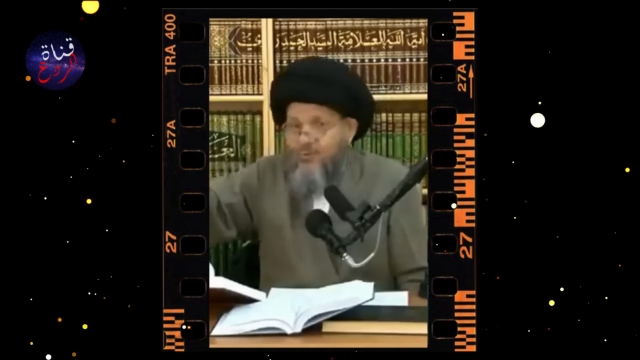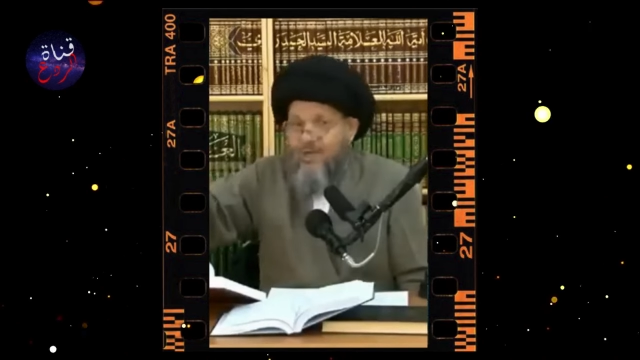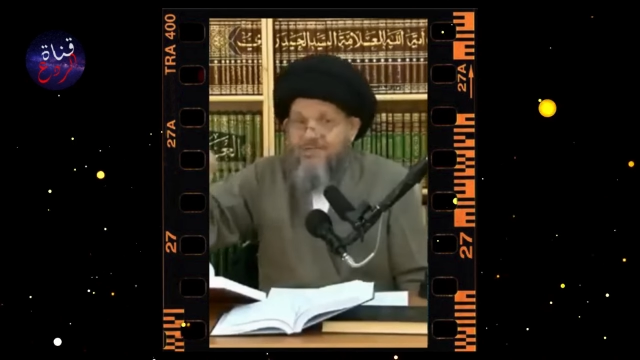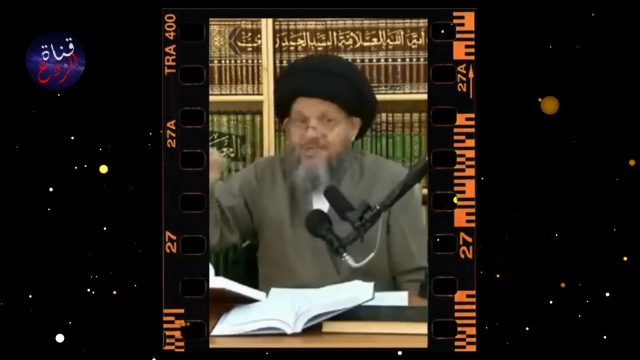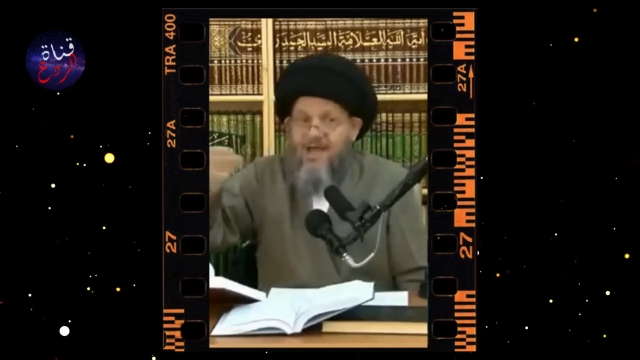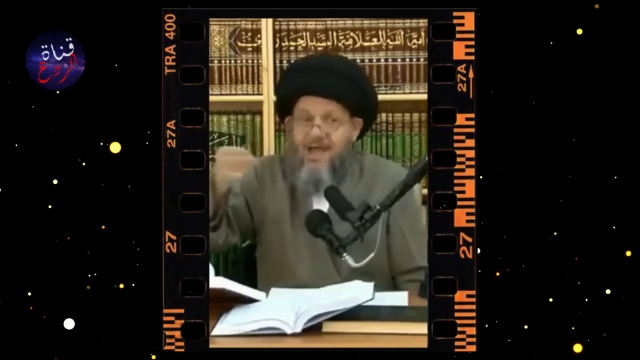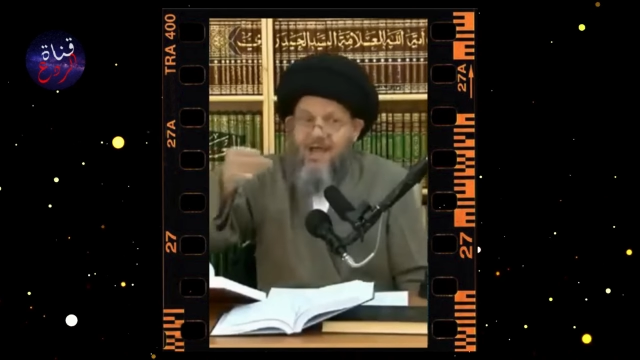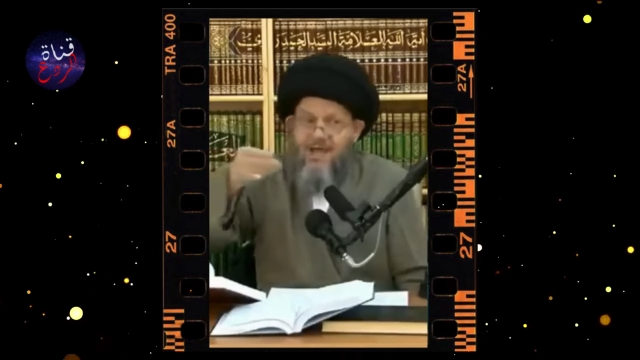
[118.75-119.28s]

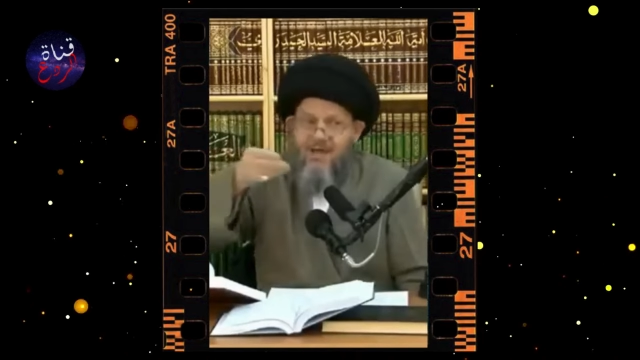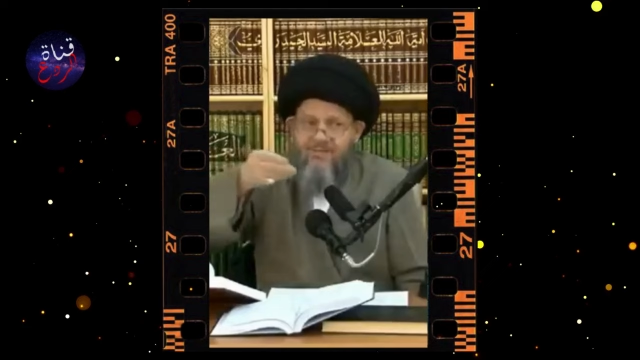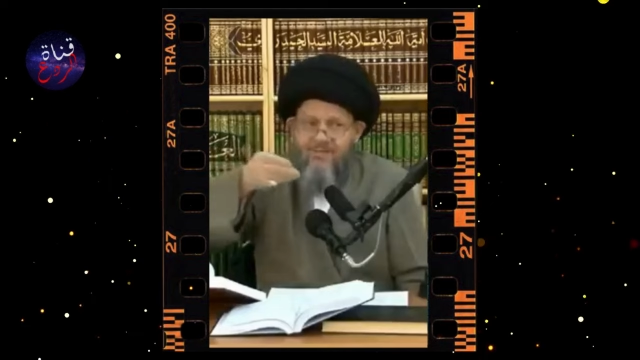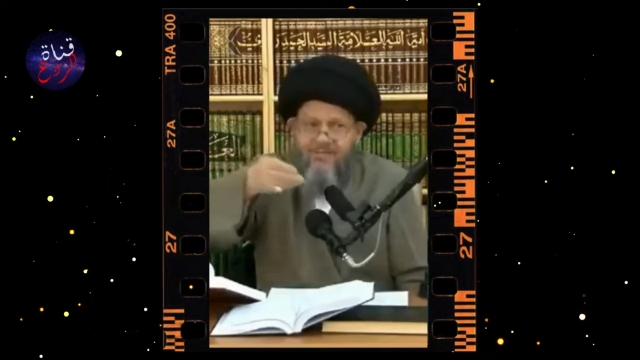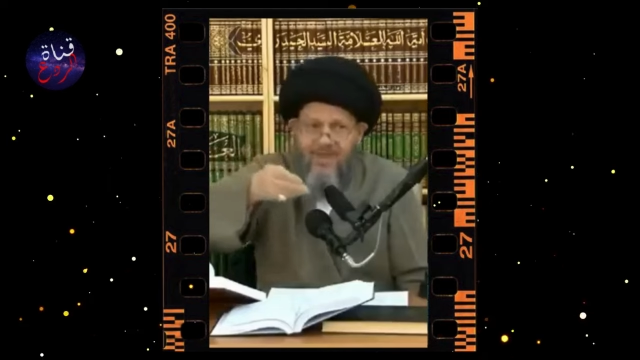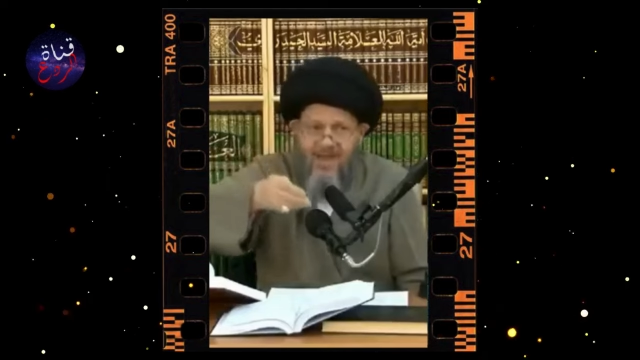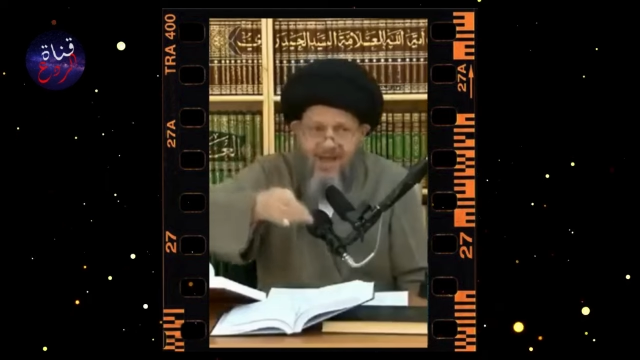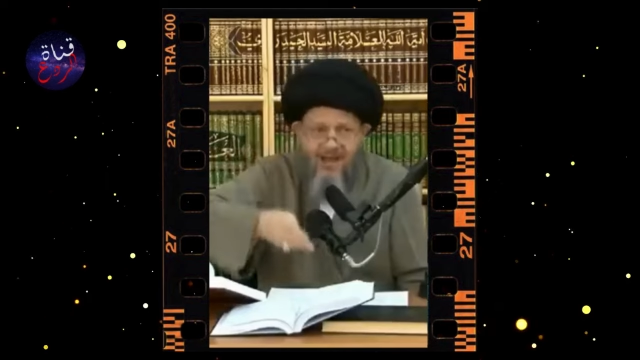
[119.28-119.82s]
رسائل
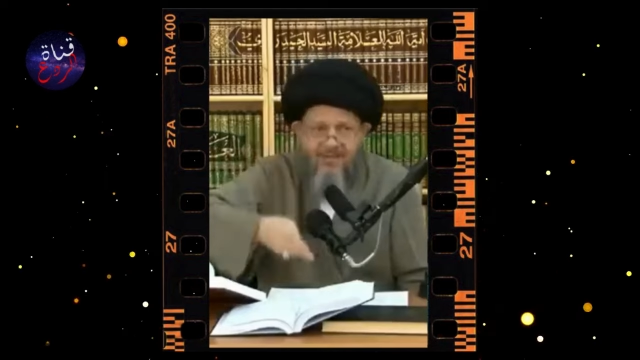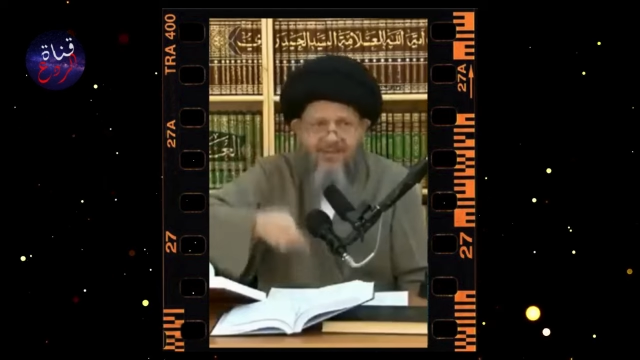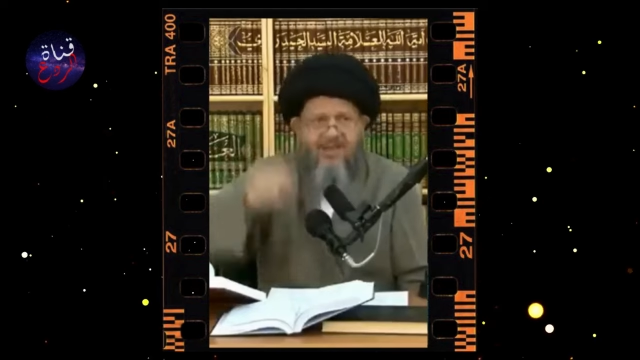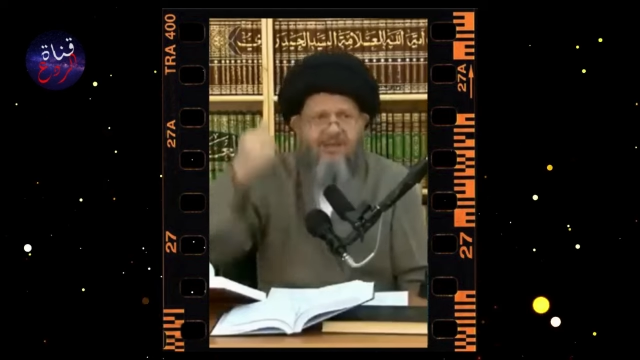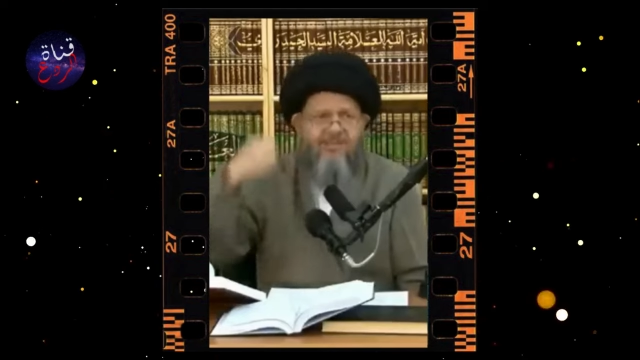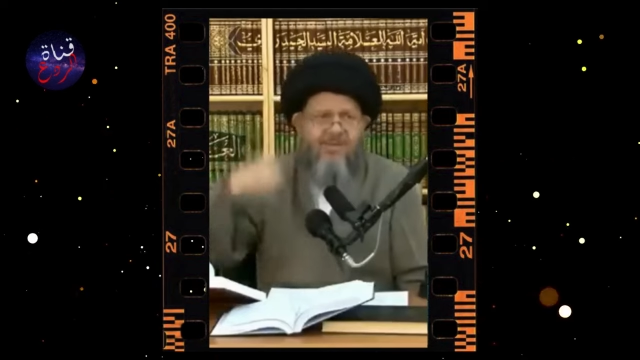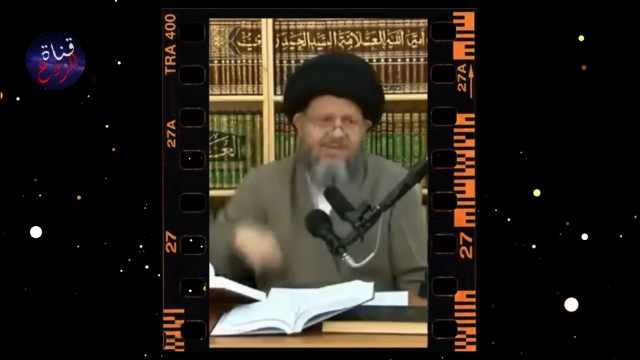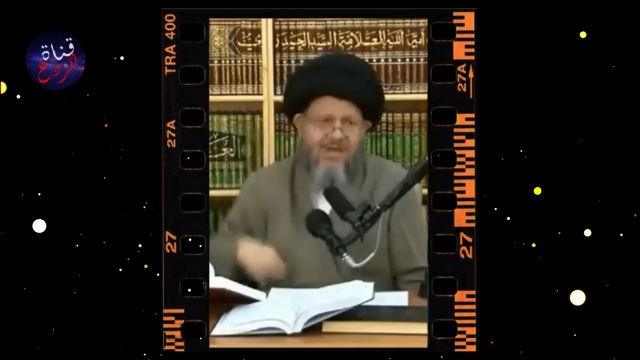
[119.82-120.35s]
في هذه
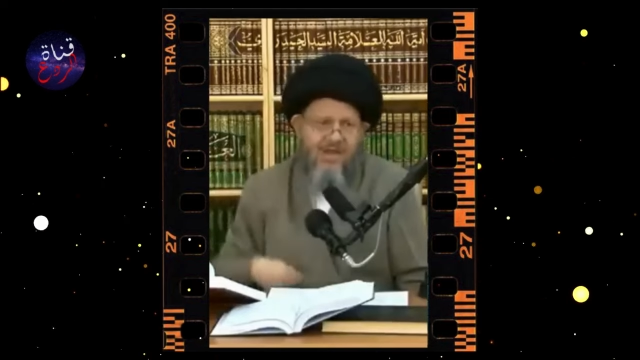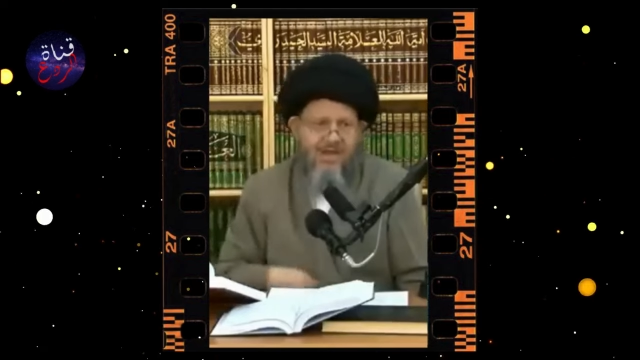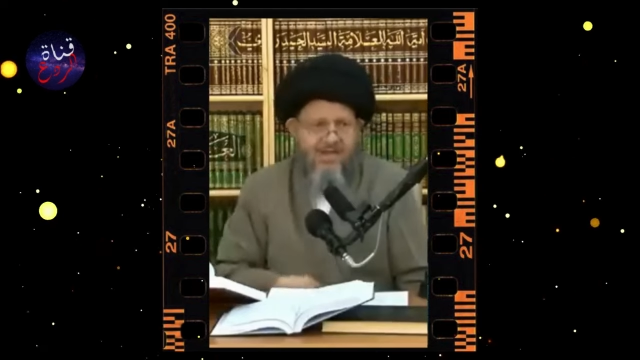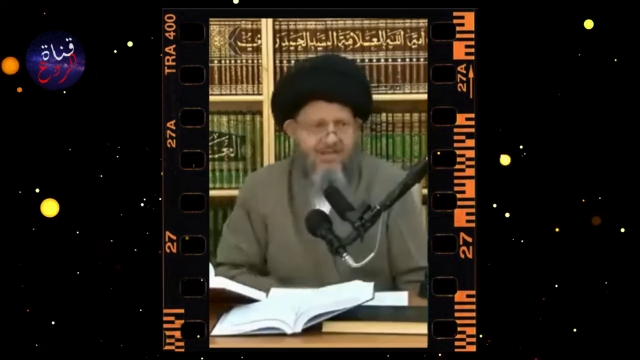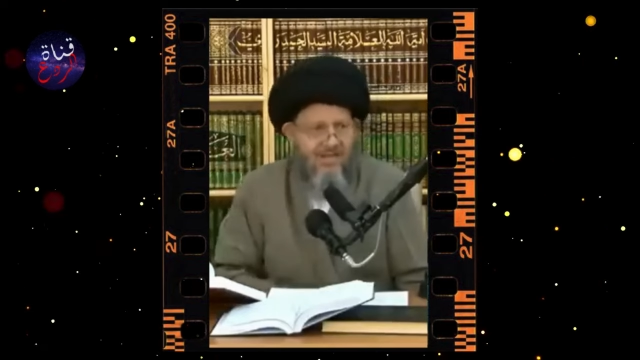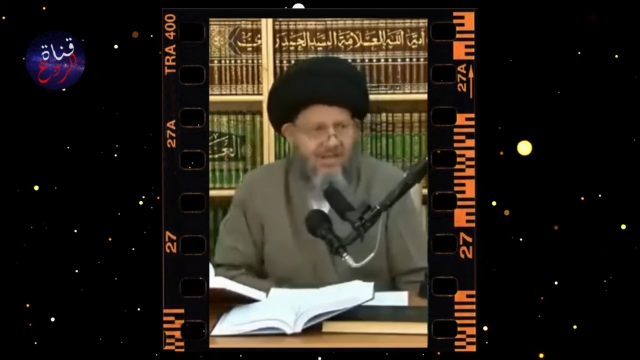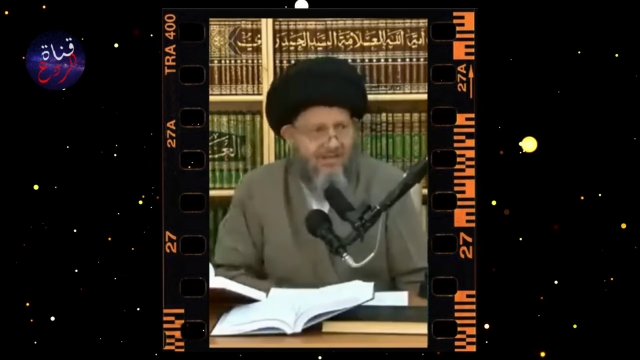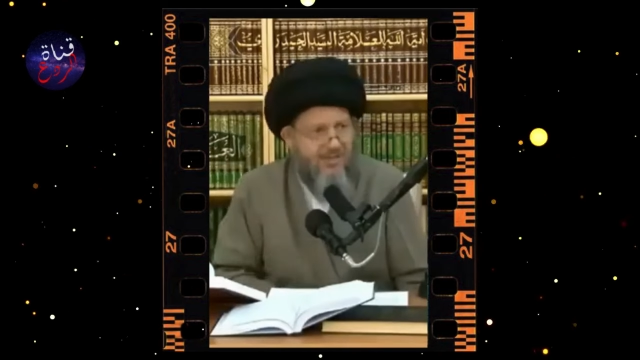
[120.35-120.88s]

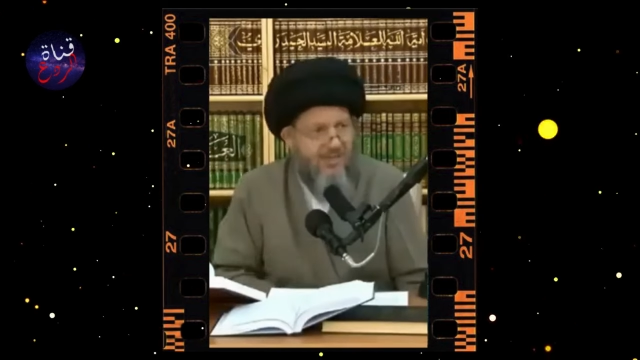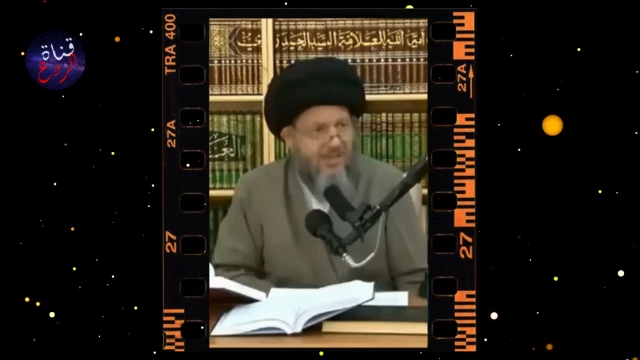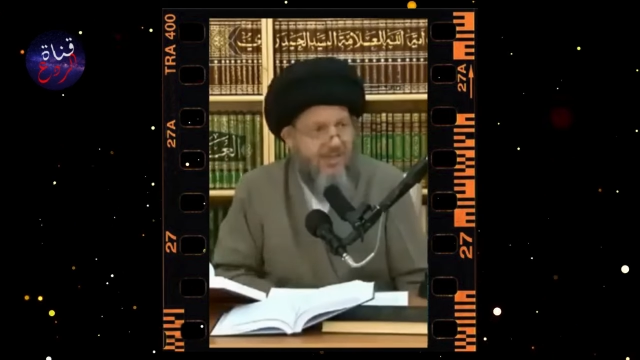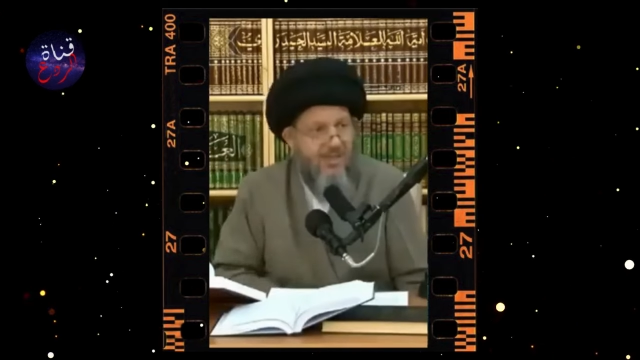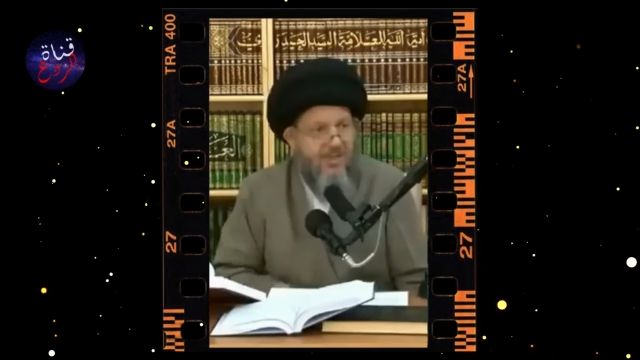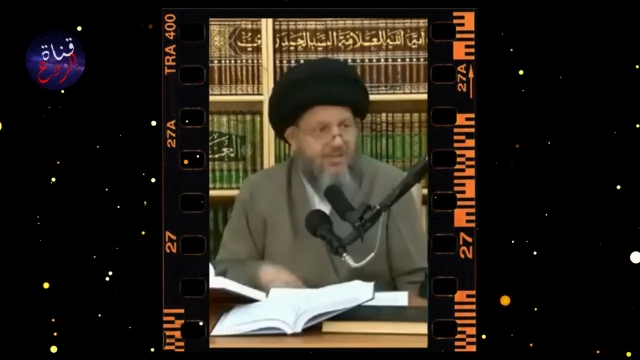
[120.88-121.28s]
المجالات التي